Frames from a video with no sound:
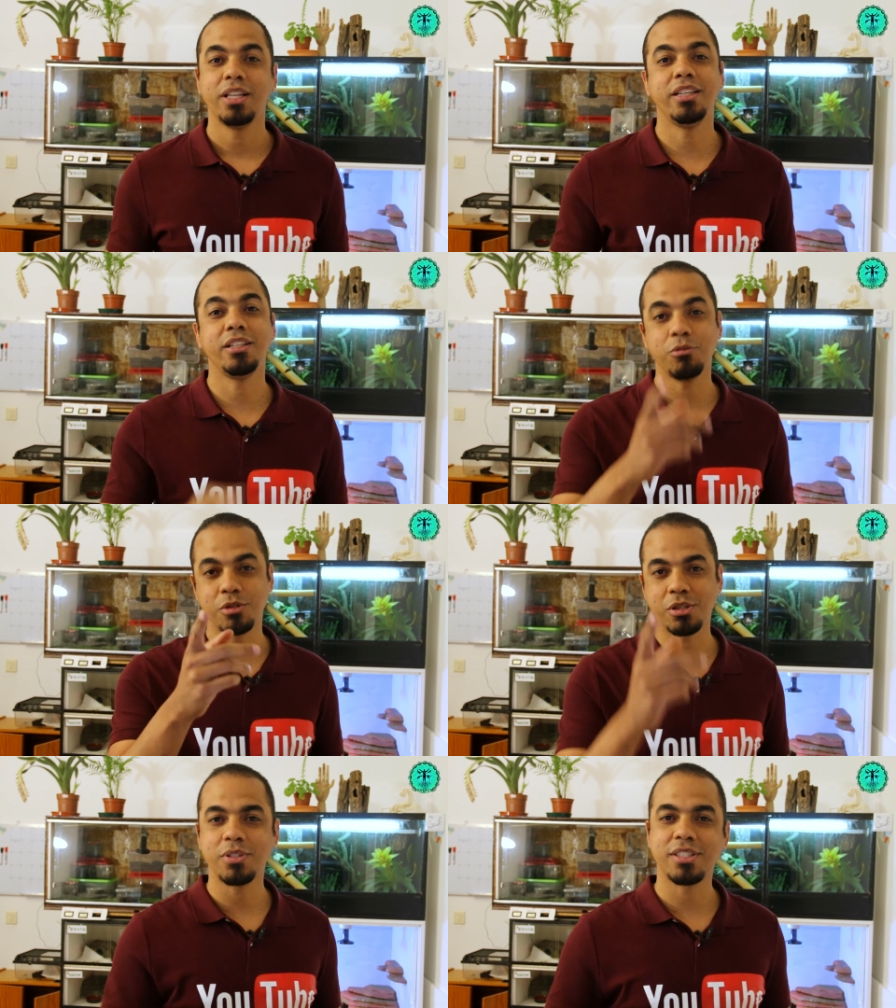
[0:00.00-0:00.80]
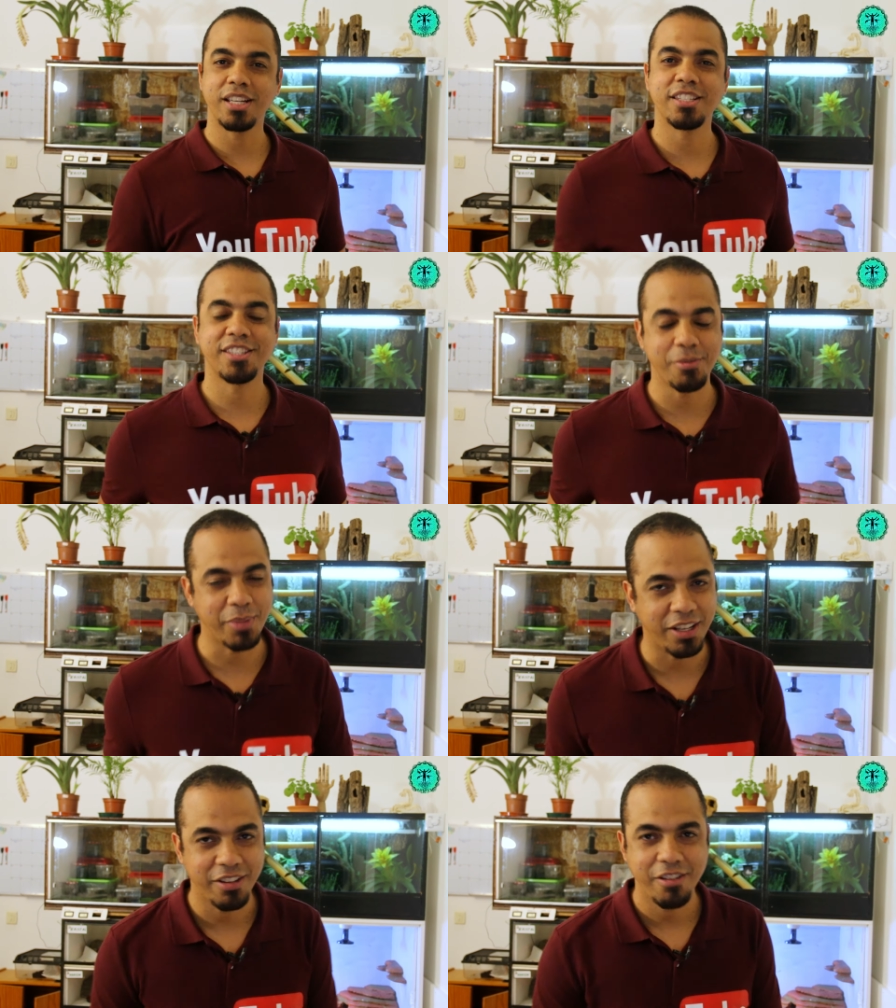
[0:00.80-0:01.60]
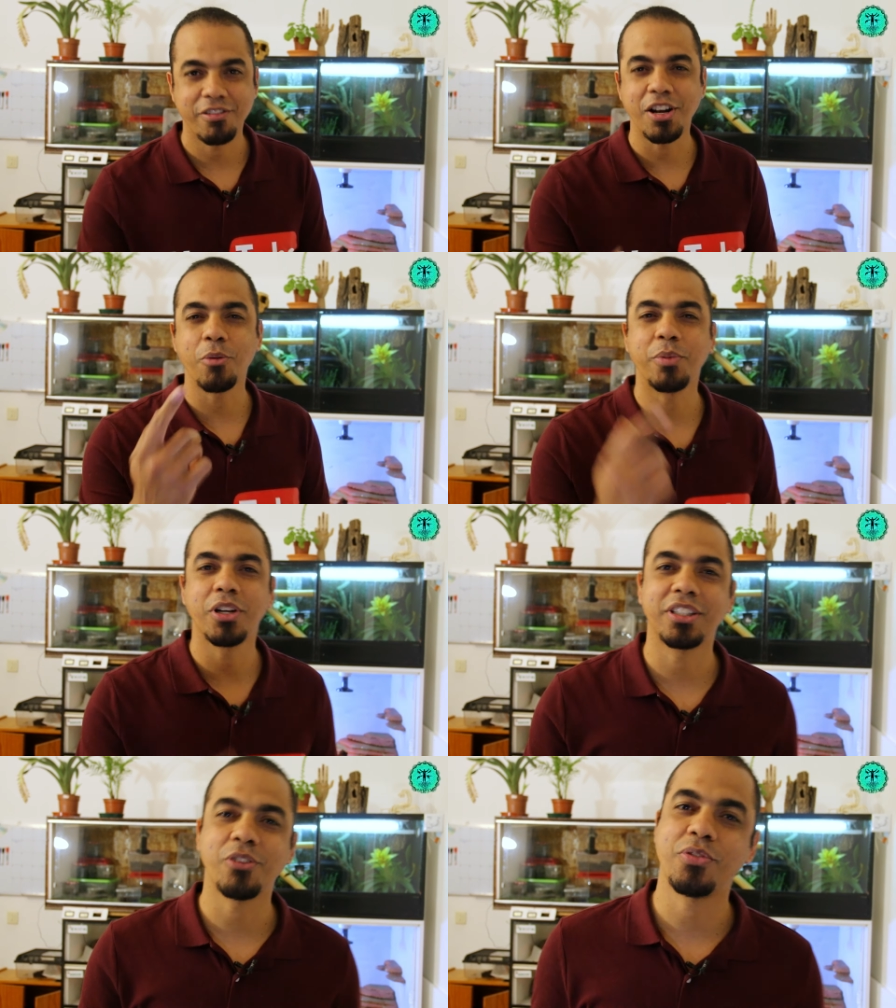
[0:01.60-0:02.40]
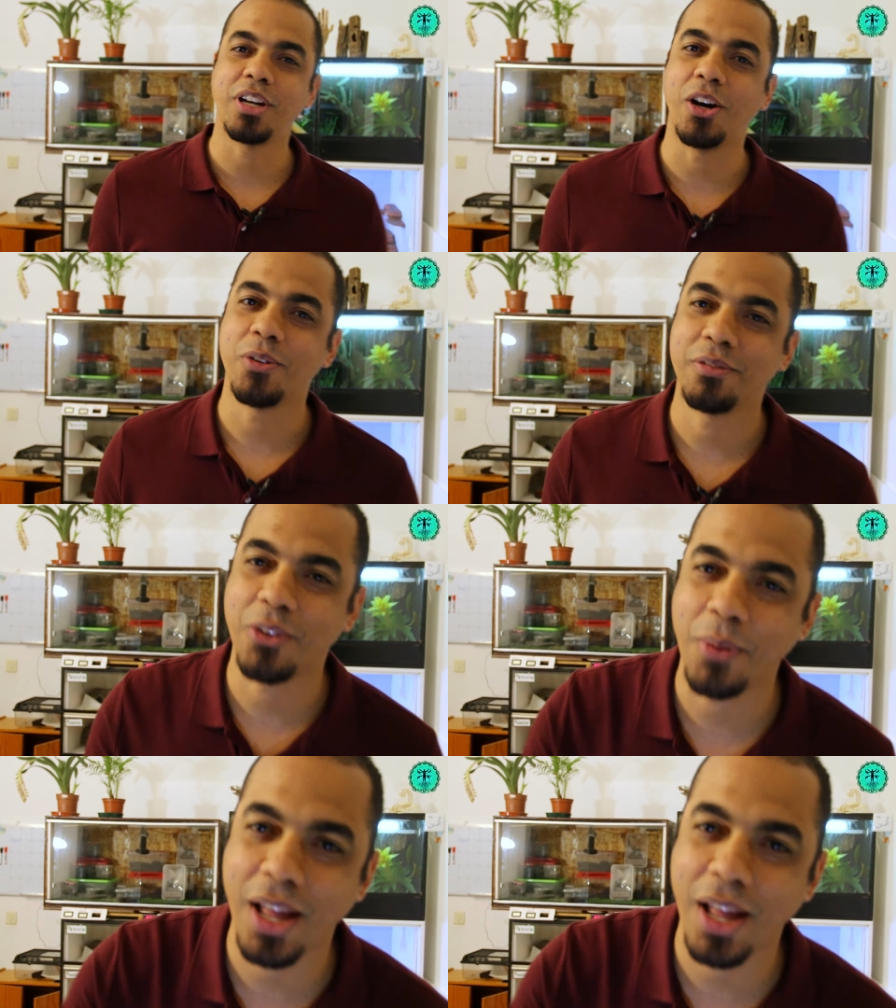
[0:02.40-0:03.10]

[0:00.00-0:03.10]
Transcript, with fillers: e o seu estresse também. Fica comigo até o final. Vamos